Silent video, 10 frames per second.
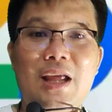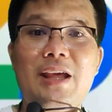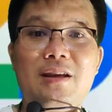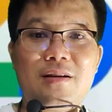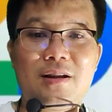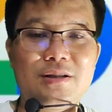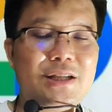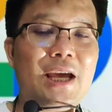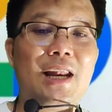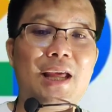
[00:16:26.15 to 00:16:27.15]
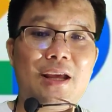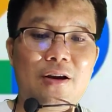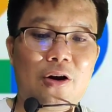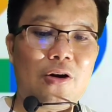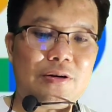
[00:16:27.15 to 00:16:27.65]
ลิงก์หรือเชนลิง
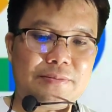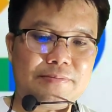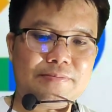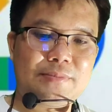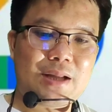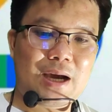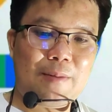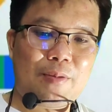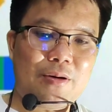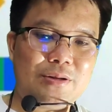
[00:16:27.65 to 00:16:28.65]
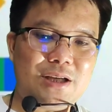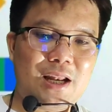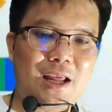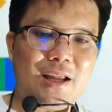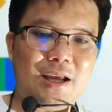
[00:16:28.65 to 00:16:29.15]
ก์ออกนะครับ เพราะเช
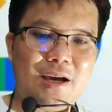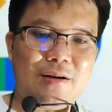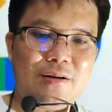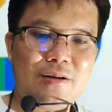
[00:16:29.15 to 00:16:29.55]
นลิงก์เนี่ย